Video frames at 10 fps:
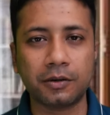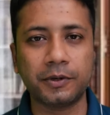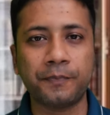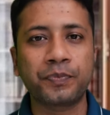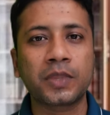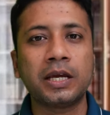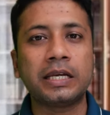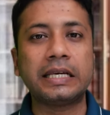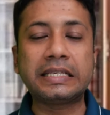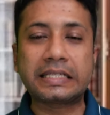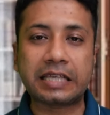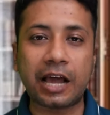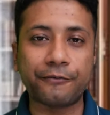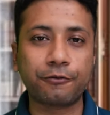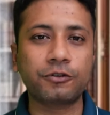হবে এই
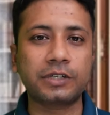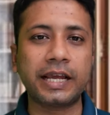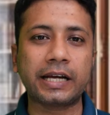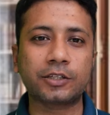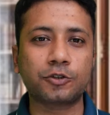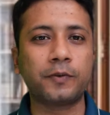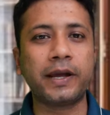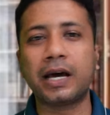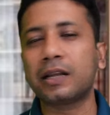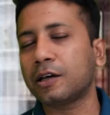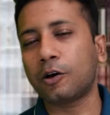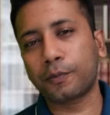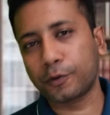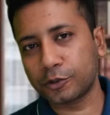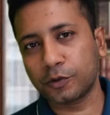সাপোর্টটাই একটা সময় দেওয়ার
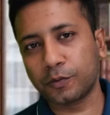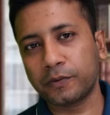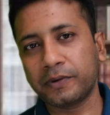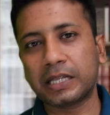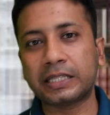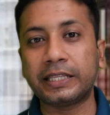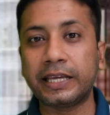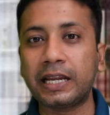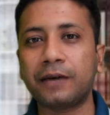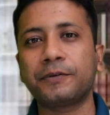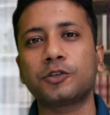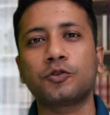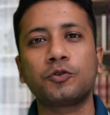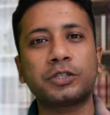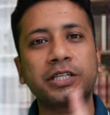প্রয়োজন পড়বে না দেন আপনার
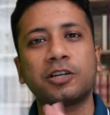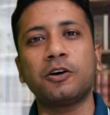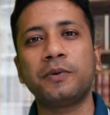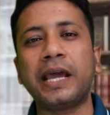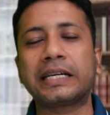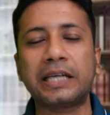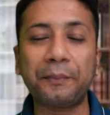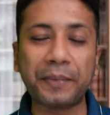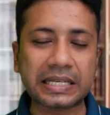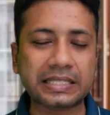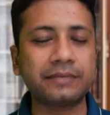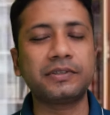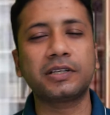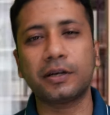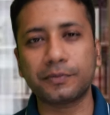জন্য সেটা হবে একটা প্যাসিভ
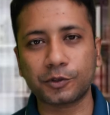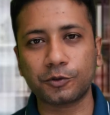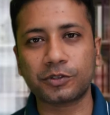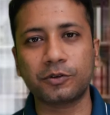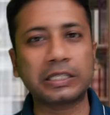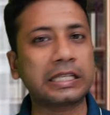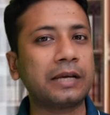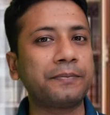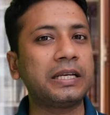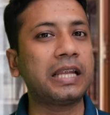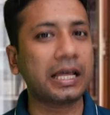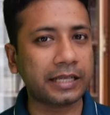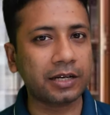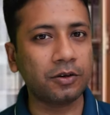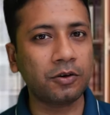ইনকাম সোর্স অর্থাৎ আপনি না
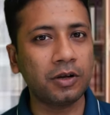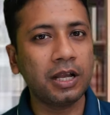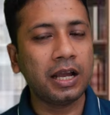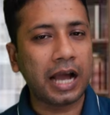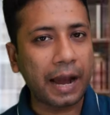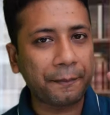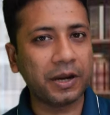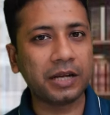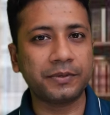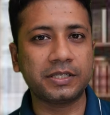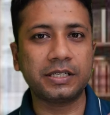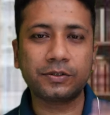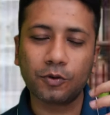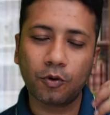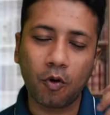থাকলেও আপনার বিজনেস
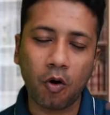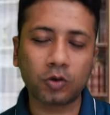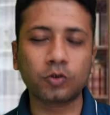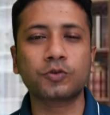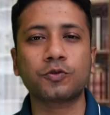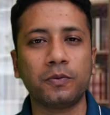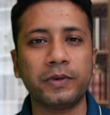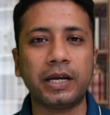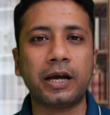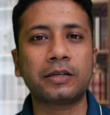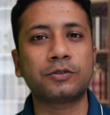অটো চলবে আর